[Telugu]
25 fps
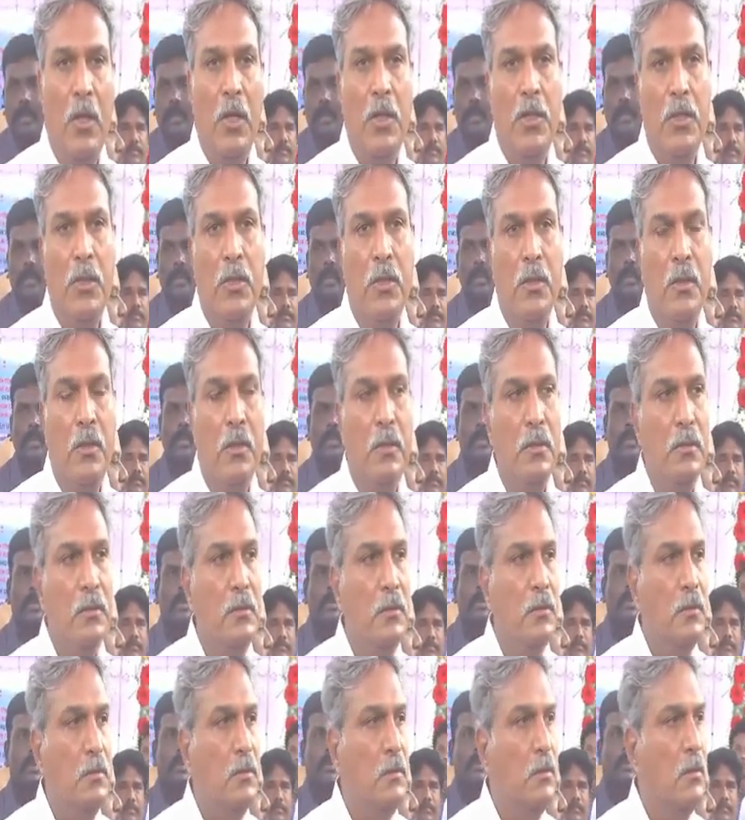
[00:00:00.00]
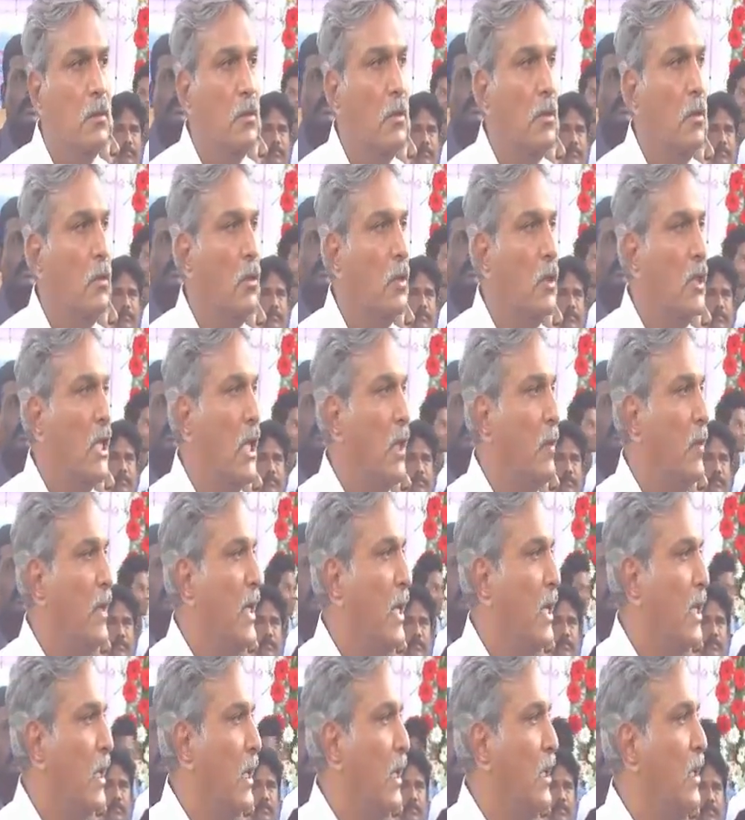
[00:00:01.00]
ఆ రోజు నూట
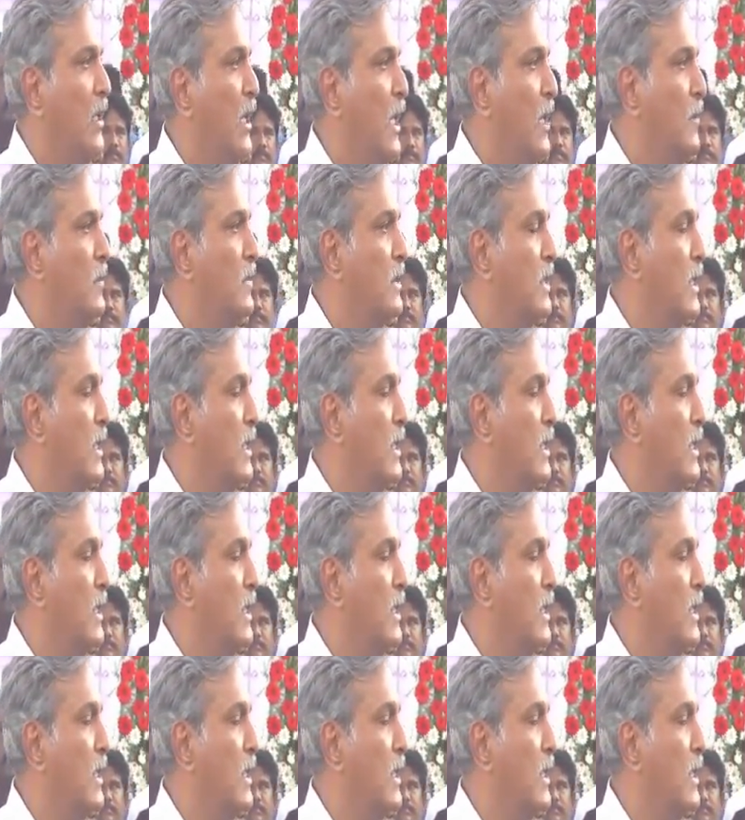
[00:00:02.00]
ఎనభై ఎకరాలు